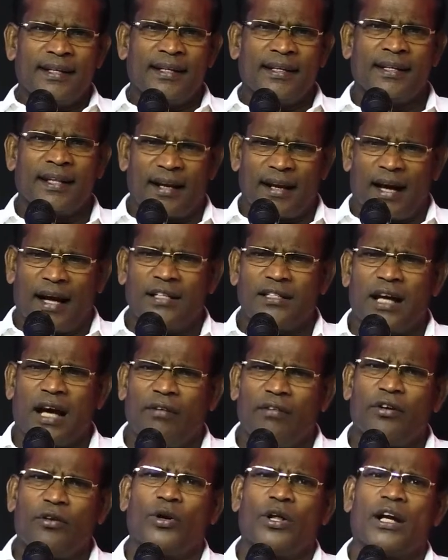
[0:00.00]
இந்த
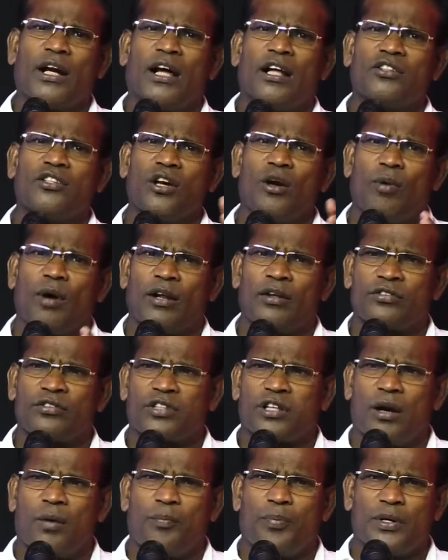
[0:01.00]
ராஜாவினுடைய ராஜ்யபாரம்
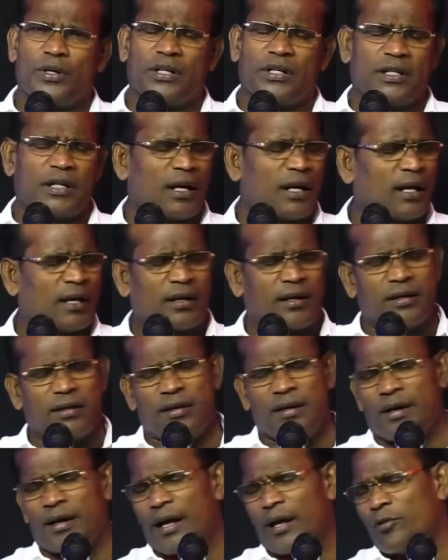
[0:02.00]
ஸ்திரப்பட்டு எனக்கு
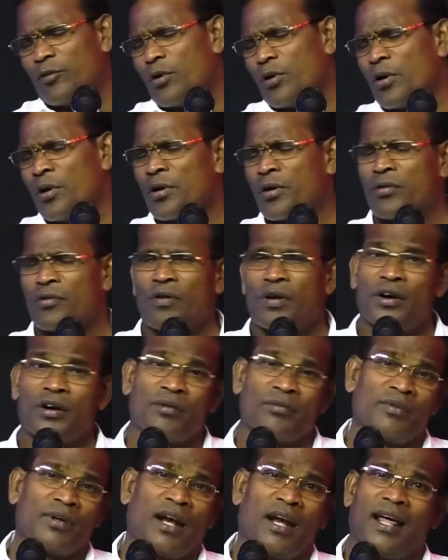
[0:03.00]
ஈடாய்
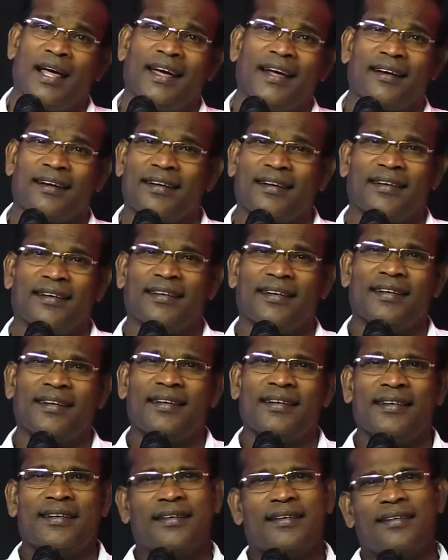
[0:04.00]
ஒருவனும் இல்லை என்று
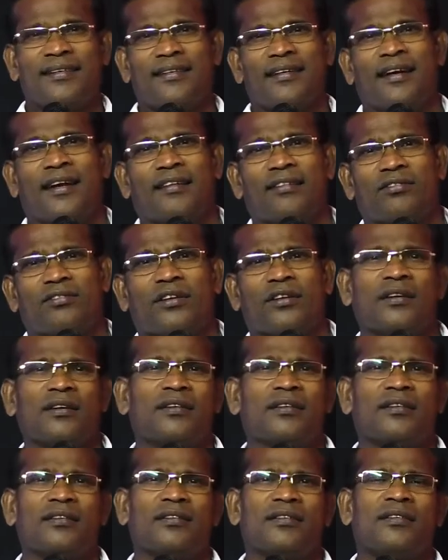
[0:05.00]
நினைத்து
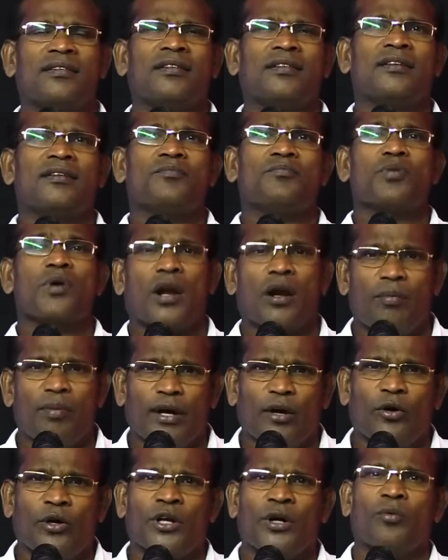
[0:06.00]

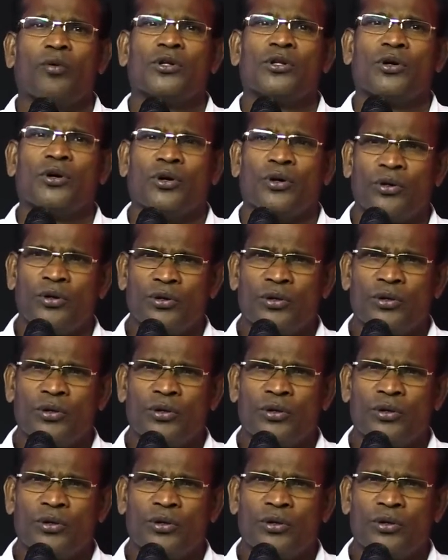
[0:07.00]
பெருமை கொண்ட போதோ